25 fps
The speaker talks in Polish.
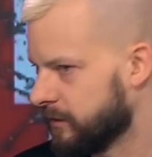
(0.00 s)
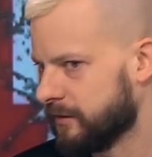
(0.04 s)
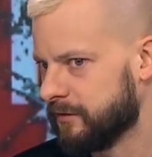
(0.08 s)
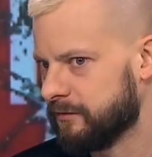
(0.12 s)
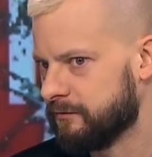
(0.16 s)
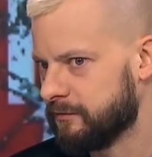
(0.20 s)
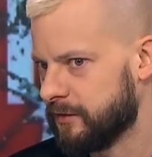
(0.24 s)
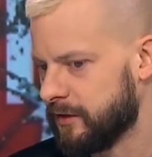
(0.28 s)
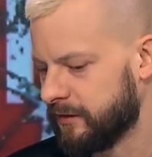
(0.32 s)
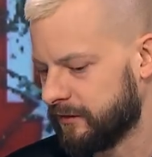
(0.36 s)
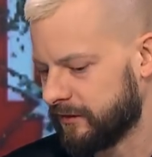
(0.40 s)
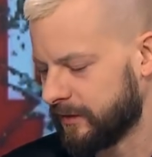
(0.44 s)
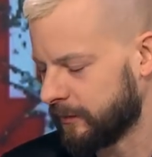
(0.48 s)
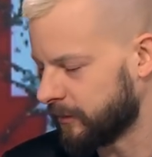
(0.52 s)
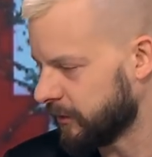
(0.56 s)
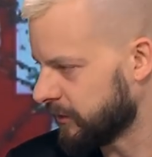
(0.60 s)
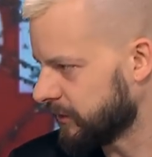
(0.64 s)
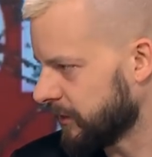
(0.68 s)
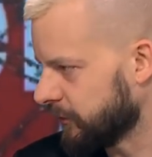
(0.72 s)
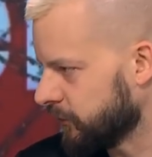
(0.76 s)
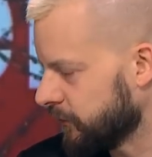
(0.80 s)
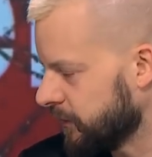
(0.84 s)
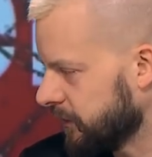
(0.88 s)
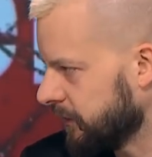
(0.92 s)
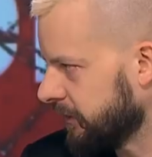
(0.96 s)
i nic z
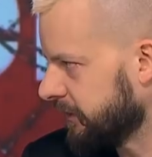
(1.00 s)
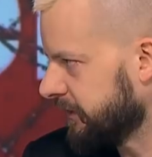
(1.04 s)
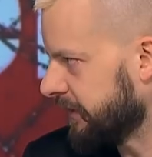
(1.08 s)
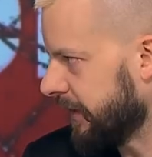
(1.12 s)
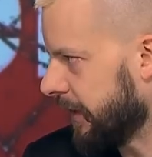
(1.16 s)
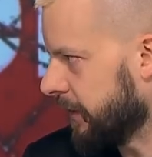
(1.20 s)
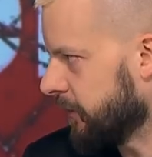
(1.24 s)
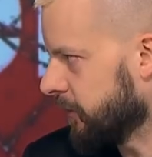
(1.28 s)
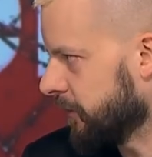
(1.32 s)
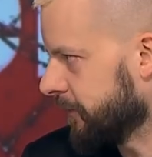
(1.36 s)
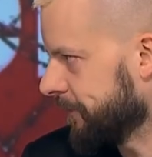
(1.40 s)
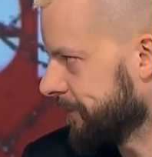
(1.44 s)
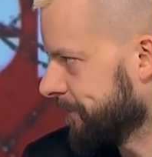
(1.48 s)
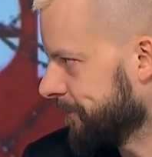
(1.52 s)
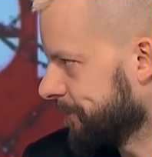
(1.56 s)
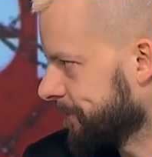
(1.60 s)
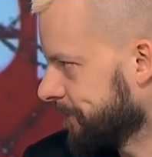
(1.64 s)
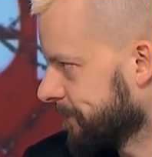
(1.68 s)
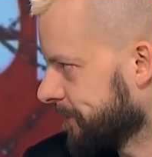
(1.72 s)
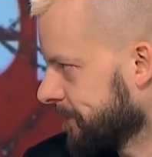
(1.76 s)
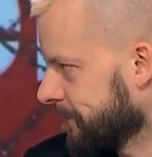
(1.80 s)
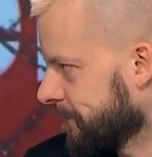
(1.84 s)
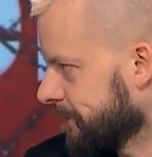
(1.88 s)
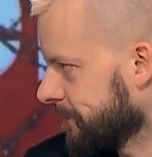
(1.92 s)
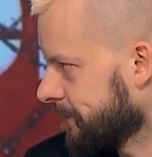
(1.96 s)
tamtych czasów nie zostało.
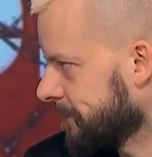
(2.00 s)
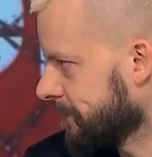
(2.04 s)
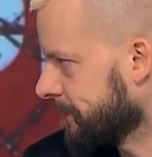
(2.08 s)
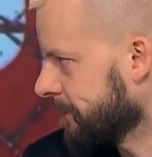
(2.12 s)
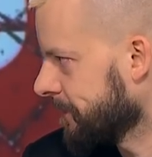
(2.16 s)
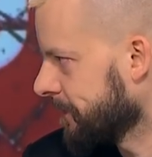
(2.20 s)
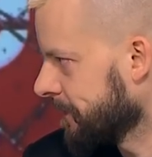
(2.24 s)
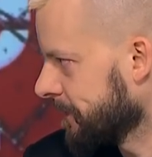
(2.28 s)
No to